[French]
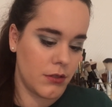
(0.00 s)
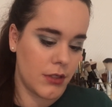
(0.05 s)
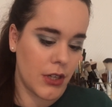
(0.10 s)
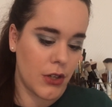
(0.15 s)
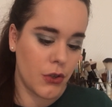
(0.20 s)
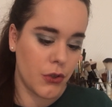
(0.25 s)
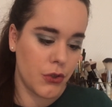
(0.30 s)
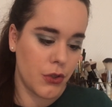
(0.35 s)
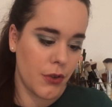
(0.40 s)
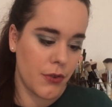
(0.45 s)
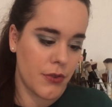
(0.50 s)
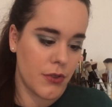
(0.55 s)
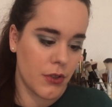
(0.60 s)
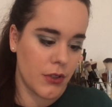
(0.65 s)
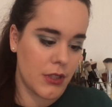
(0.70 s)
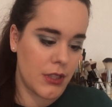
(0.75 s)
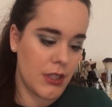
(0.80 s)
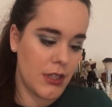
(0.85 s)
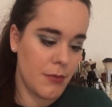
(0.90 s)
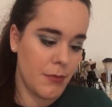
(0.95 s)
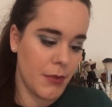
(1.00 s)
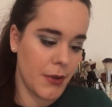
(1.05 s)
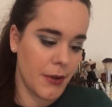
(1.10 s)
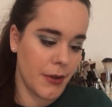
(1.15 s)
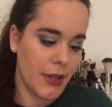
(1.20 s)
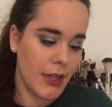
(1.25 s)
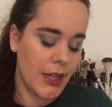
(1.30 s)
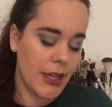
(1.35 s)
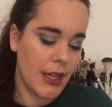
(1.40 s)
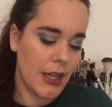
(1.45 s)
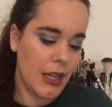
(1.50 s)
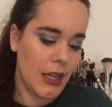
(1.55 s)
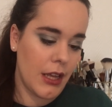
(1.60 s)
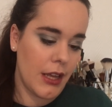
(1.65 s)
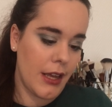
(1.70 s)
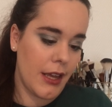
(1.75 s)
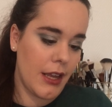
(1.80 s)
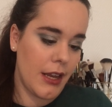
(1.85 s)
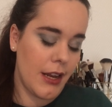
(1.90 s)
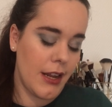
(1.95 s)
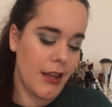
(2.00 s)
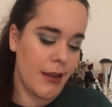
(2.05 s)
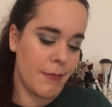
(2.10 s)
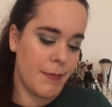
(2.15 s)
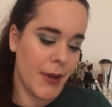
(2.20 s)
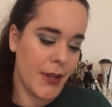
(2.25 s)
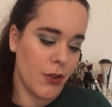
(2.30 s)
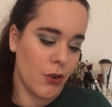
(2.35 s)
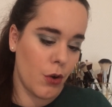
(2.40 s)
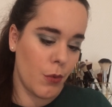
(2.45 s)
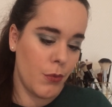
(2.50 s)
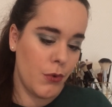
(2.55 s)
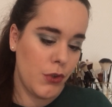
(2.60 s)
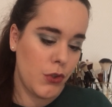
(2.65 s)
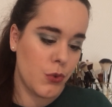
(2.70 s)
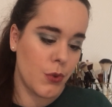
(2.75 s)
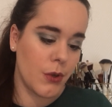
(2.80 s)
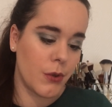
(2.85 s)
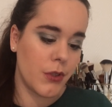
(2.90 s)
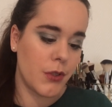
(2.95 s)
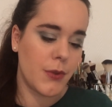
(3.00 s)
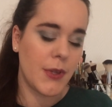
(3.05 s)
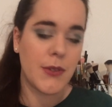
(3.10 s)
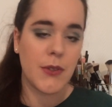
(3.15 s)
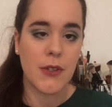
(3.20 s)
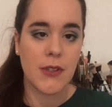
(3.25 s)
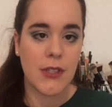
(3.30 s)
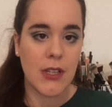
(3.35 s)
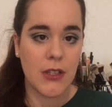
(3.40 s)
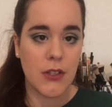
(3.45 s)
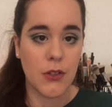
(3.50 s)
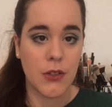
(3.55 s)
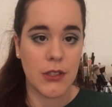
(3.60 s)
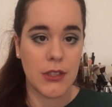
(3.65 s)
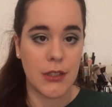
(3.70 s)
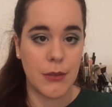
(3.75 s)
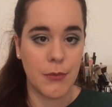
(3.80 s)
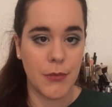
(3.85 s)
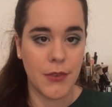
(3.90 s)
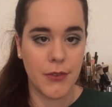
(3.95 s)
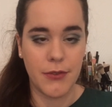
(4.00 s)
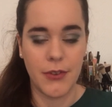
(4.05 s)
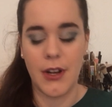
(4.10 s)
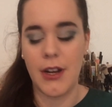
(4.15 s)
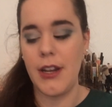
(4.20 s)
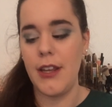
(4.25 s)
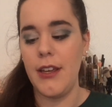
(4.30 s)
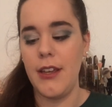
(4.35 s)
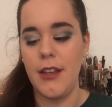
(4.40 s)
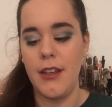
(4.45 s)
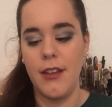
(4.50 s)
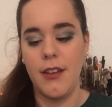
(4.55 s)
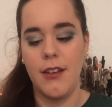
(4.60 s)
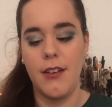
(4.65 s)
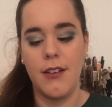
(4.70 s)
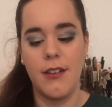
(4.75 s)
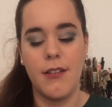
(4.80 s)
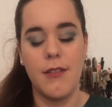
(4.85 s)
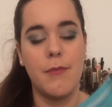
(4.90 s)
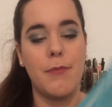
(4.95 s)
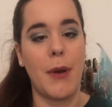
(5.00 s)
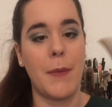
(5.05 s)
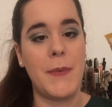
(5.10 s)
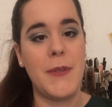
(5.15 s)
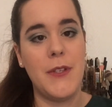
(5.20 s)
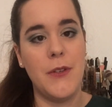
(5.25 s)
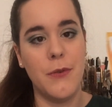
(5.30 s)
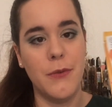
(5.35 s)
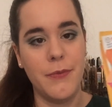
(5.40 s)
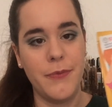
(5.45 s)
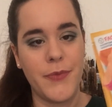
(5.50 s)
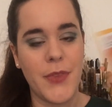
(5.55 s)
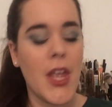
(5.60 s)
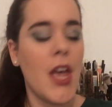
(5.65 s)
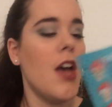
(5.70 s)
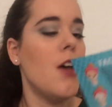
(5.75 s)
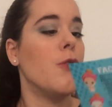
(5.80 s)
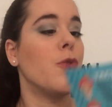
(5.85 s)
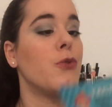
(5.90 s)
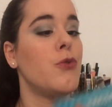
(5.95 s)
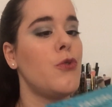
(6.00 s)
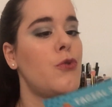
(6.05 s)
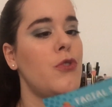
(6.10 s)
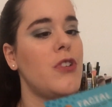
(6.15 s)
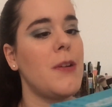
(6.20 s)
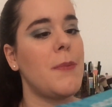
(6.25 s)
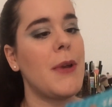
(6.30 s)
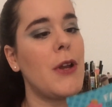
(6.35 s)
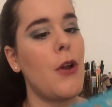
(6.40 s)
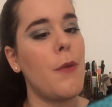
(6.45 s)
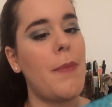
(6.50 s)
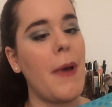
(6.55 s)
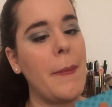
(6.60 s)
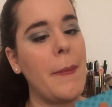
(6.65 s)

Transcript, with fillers: 59 euh, centimes et les pas normaux sont à 67 centimes. Enfin les papillons. Donc du coup j'ai pris le